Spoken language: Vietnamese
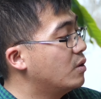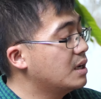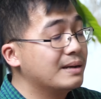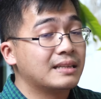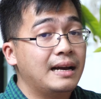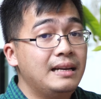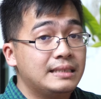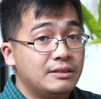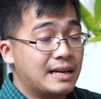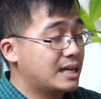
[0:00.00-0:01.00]
thôi các bạn thấy là
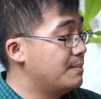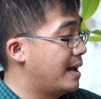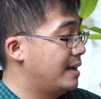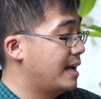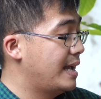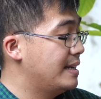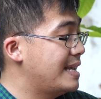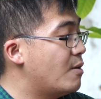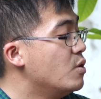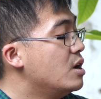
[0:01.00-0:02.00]
chiều dài cơ bản là ngang
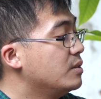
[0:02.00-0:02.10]
nhau